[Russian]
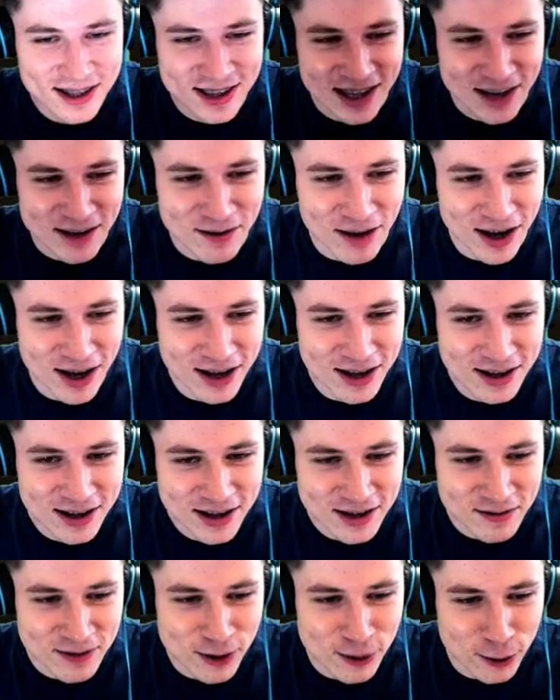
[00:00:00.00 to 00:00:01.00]
давай,
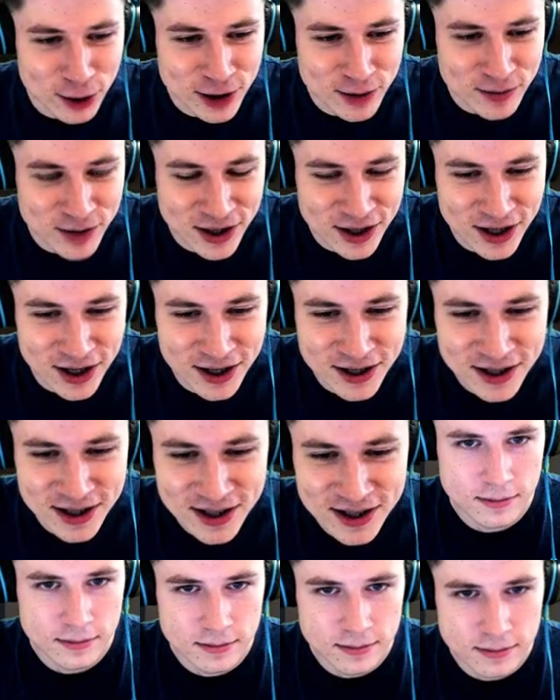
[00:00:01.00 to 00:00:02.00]
выходим тогда.
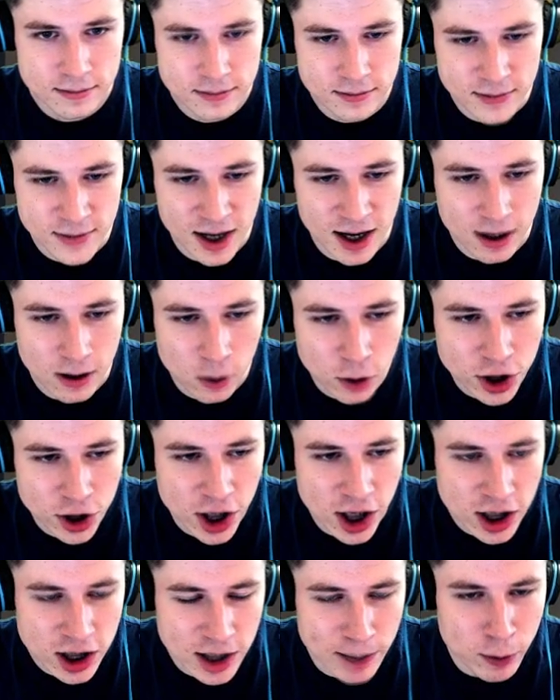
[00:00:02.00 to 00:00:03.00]
Так,
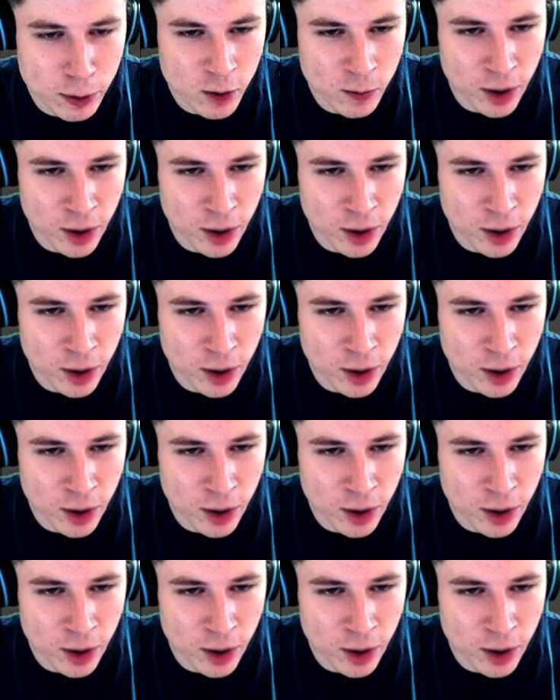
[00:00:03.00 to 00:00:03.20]
окей, я покупаю